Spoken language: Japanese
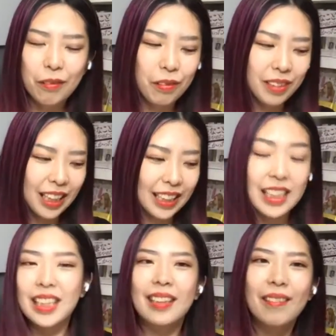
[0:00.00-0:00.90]
こうなんか
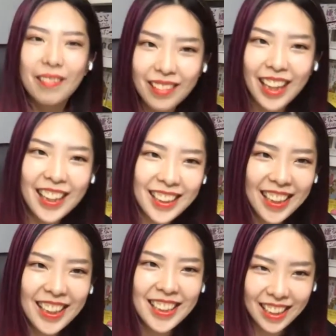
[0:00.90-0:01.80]
思想を
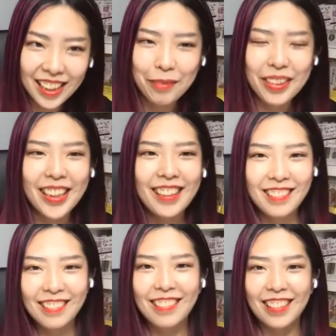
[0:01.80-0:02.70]
反映した
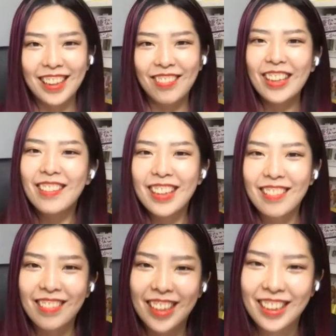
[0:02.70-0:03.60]
ブランドを決めるっ
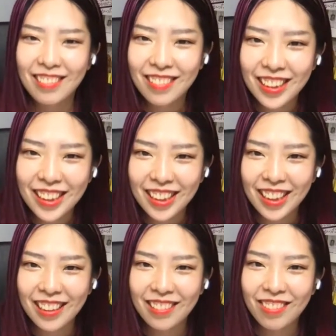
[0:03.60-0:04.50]
ていうのがすごいいいんじゃ
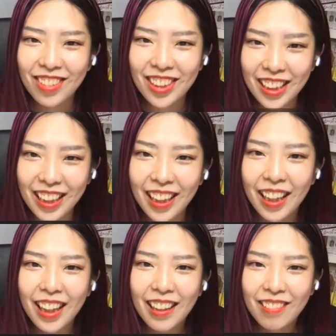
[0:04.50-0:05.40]
ないかと思って、
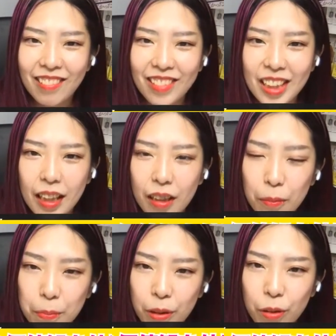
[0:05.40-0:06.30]
ここ
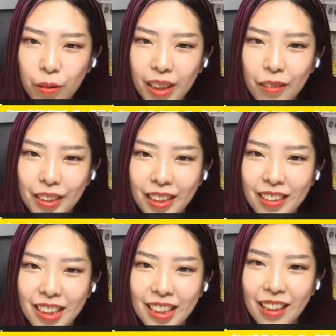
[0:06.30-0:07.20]
シャネルっぽいトレンドじゃ
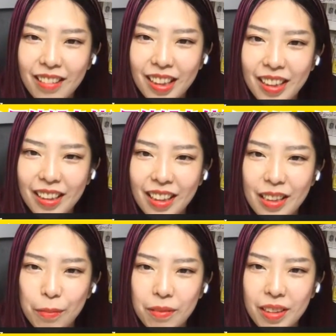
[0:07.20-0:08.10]
んってスタイルだって言って
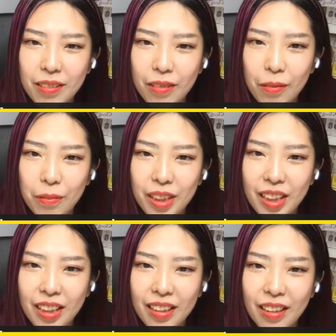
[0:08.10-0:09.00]
自分は黒を主に
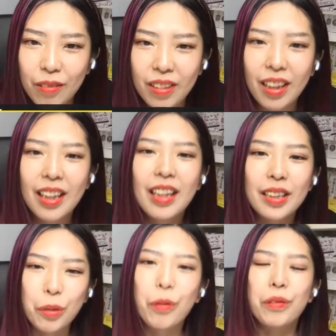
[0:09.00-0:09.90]
着ていたとか、
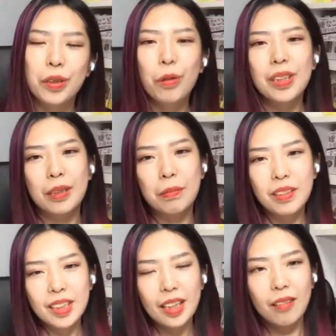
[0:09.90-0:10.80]
そうそう、自
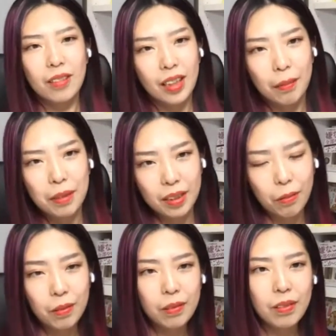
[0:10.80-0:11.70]
分スタイルを極め
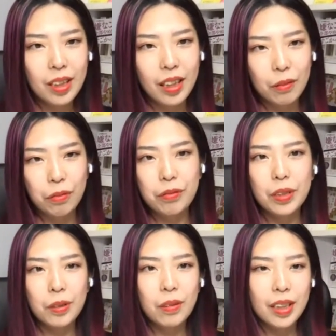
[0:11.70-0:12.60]
て、本当にあの
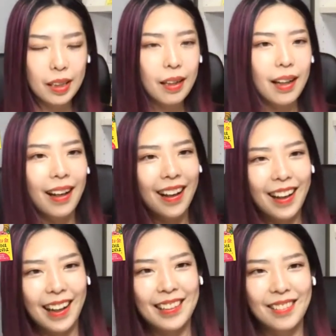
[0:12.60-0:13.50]
服装って、
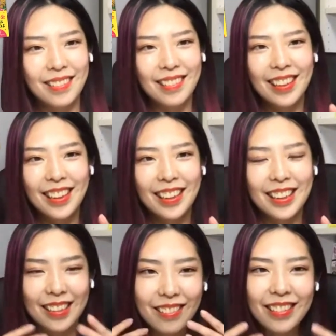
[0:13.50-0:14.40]
あの、
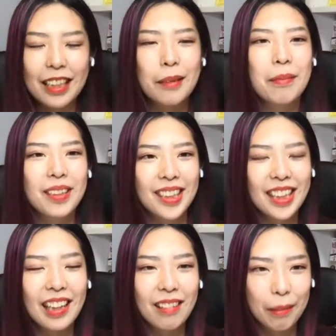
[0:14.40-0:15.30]
すごく自分
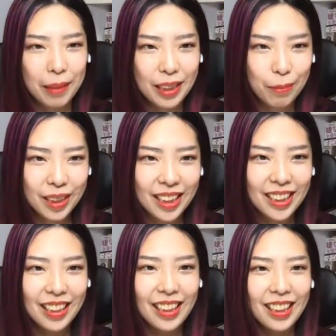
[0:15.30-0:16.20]
スタイルがめちゃめちゃ
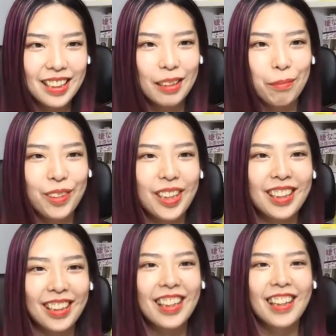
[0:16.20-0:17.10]
伝わりやすいもの
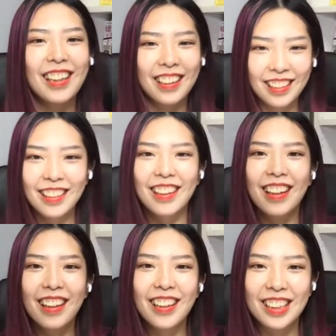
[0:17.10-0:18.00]
だから、う
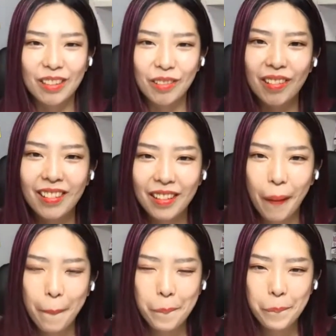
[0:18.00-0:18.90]
ん、そ
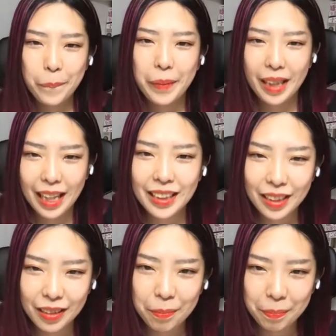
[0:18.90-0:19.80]
う。で
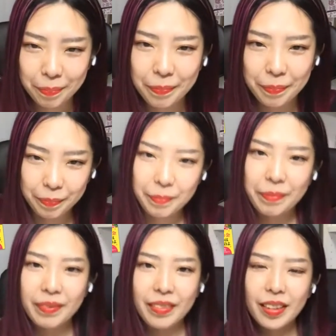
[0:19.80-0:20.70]
す。うん。
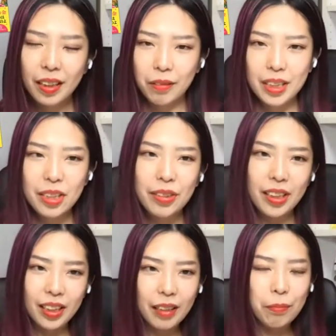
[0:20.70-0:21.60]
私
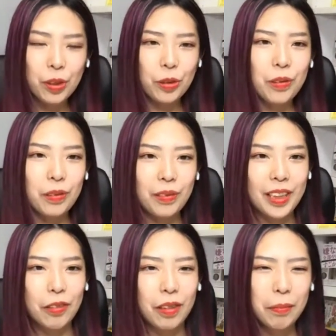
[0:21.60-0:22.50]
はね、もうちょっ
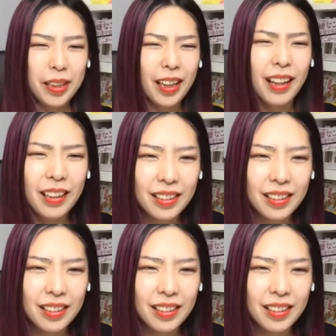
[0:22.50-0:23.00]
と人が見て、